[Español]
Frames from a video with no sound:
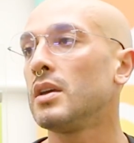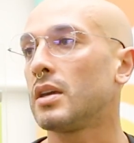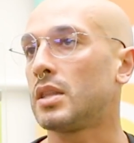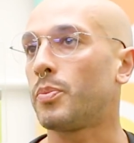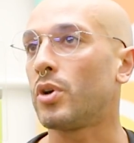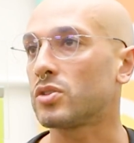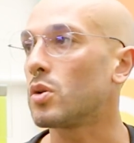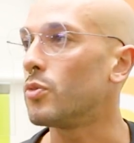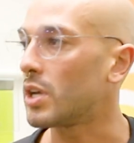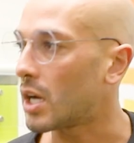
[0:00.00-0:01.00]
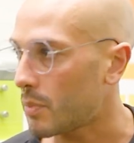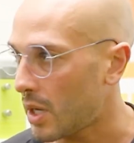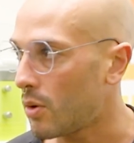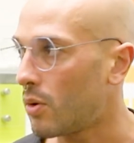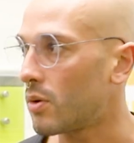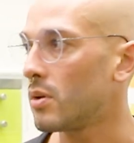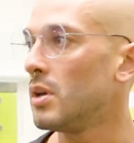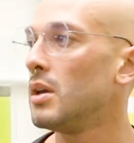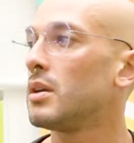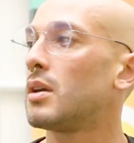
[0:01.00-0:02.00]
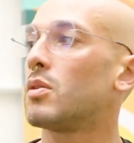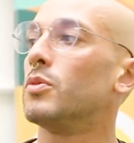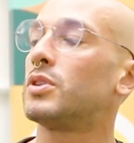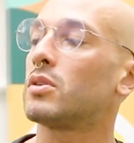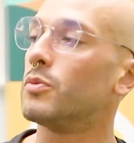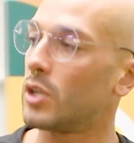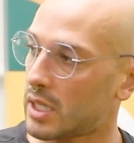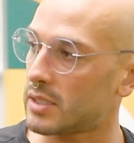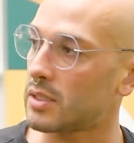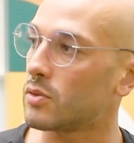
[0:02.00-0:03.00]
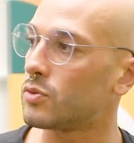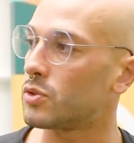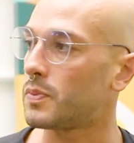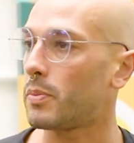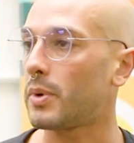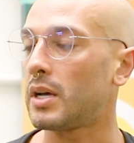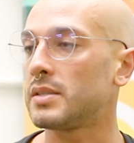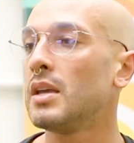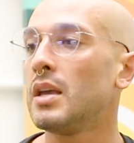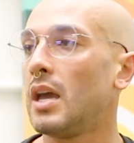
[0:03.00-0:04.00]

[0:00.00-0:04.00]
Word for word: que te puedas comunicar mejor que como te comunicaste con tus papás.